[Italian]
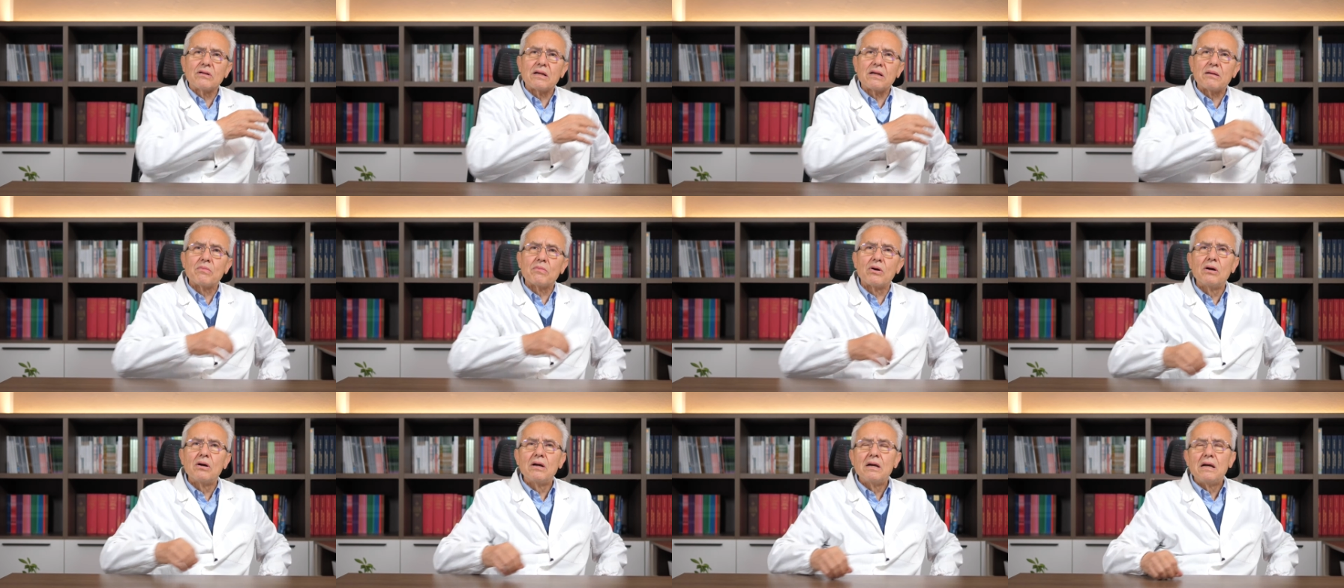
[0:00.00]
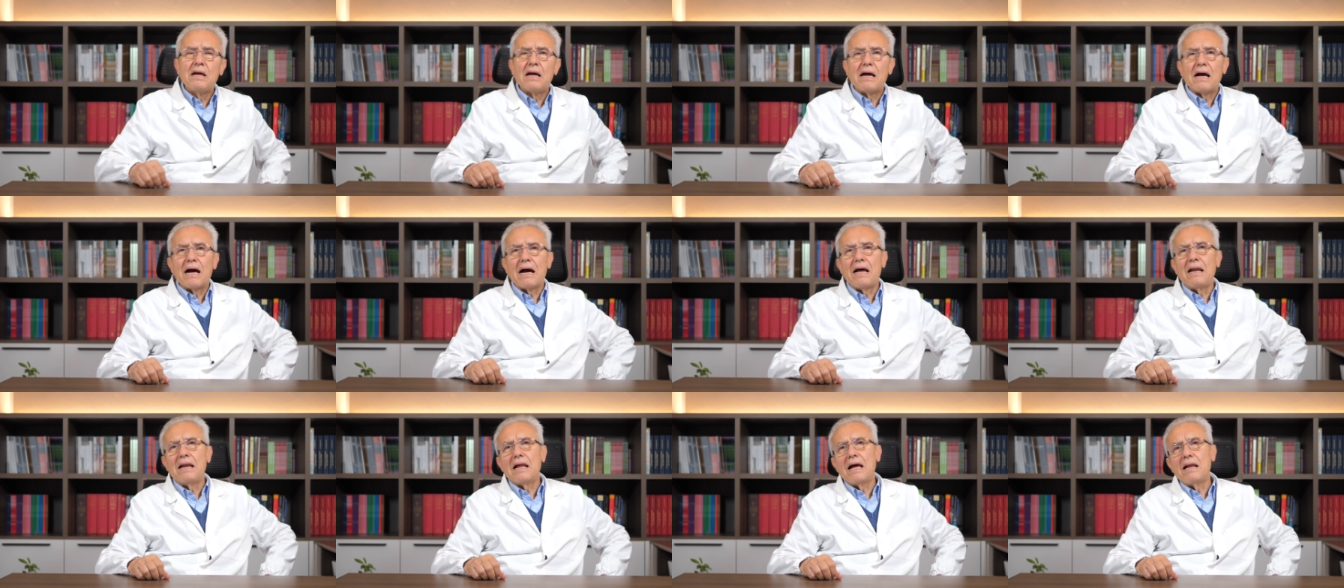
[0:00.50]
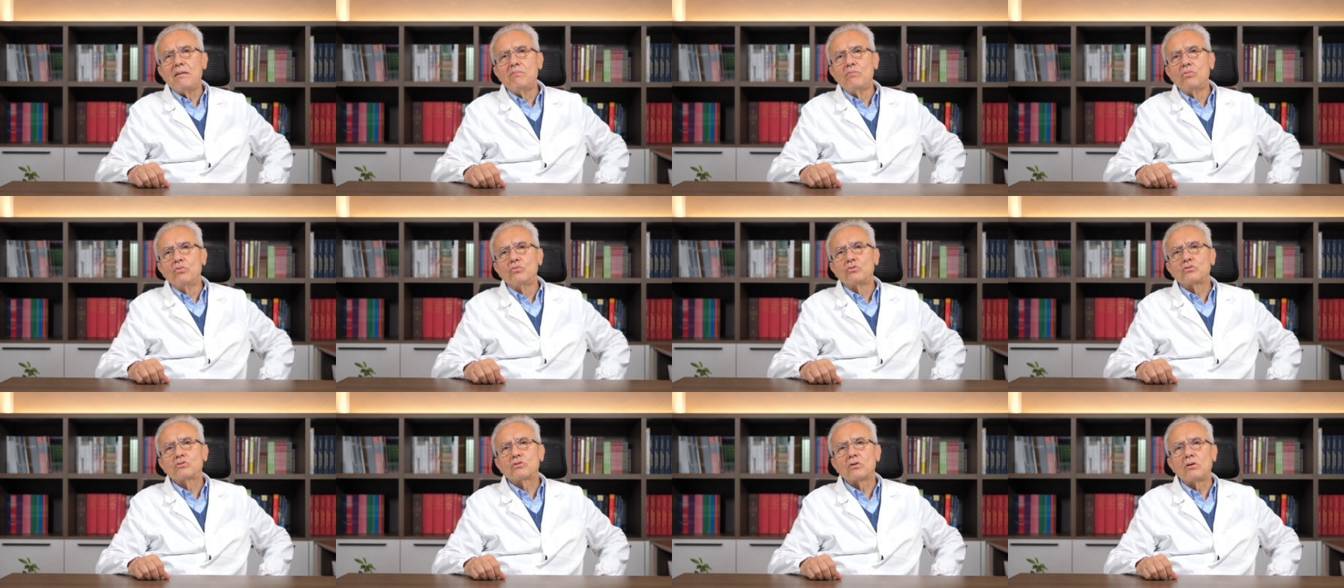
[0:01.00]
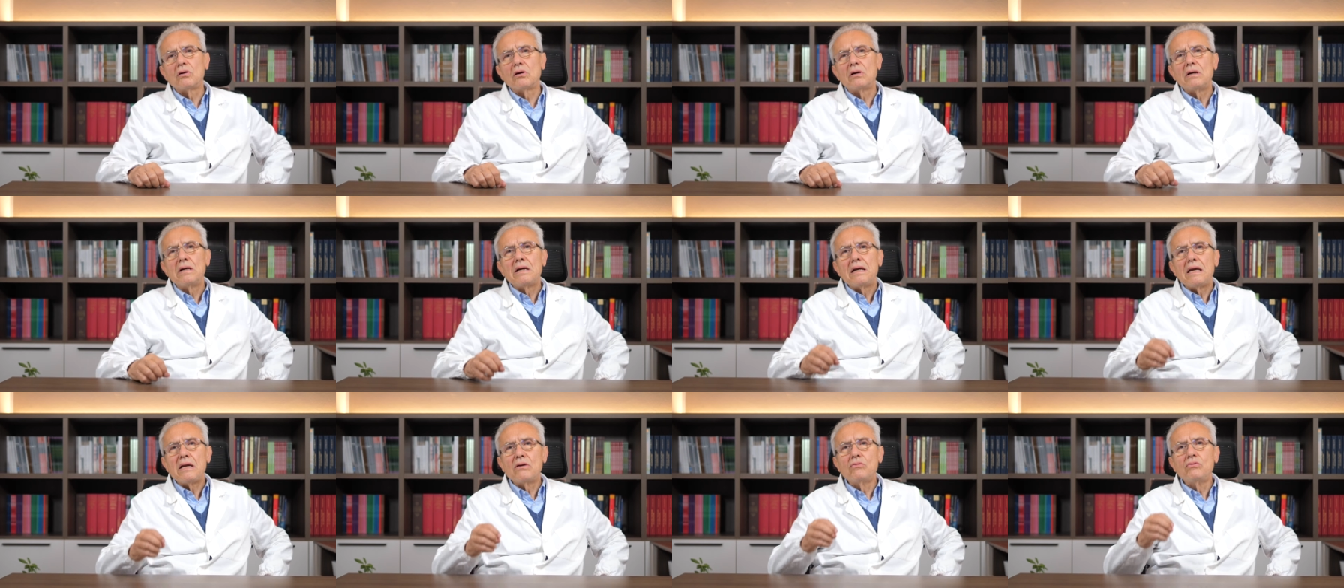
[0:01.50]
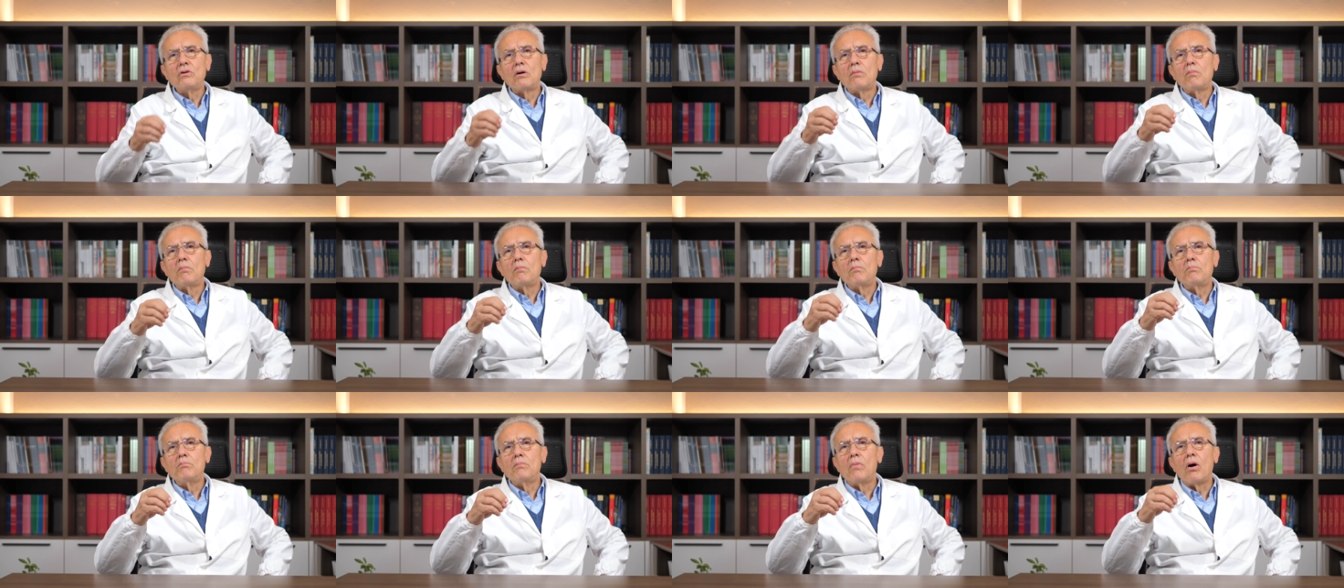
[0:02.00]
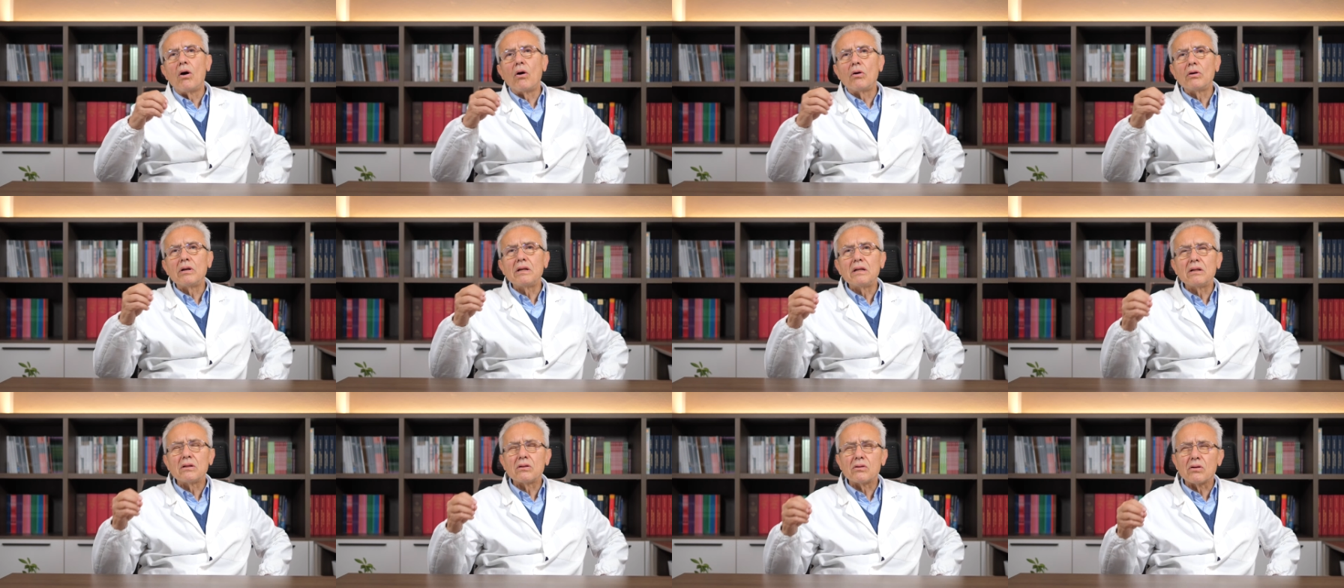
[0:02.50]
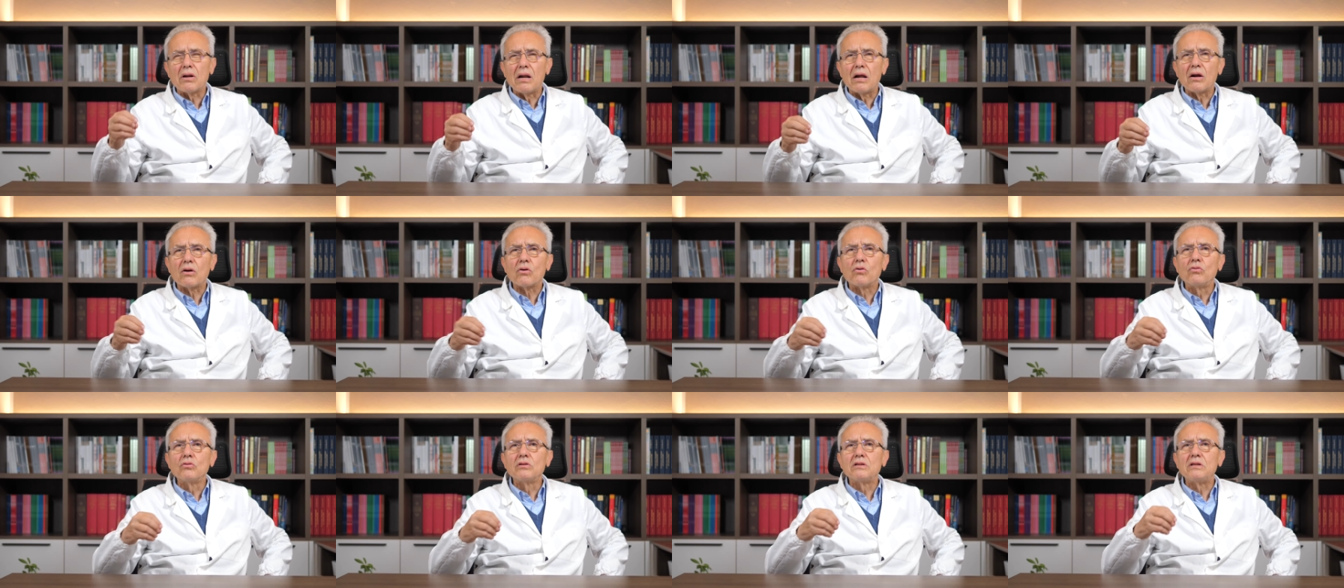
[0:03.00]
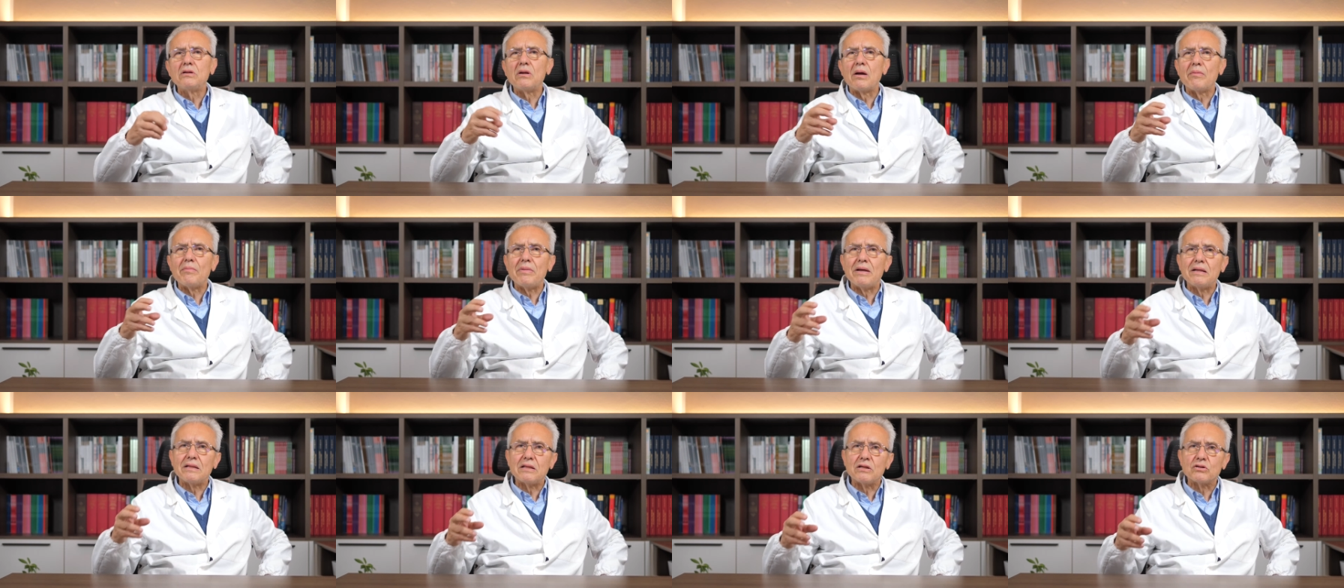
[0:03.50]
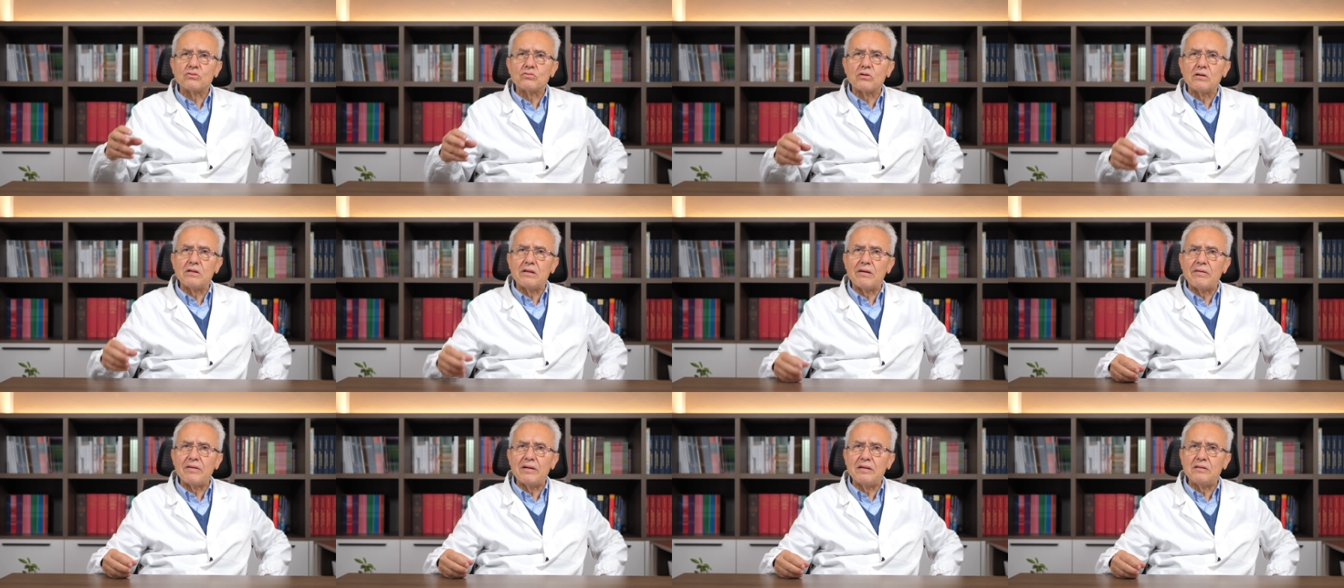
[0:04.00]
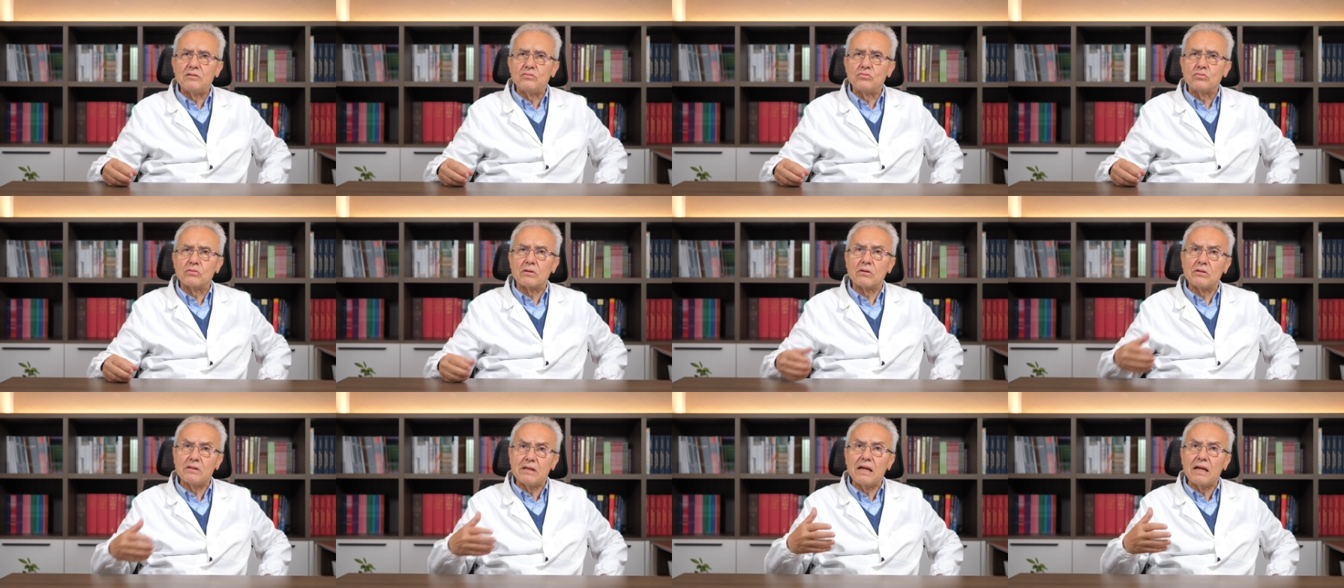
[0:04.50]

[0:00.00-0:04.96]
diciamo, al, al, muscolo e uno monitora continuamente i suoi livelli di zucchero.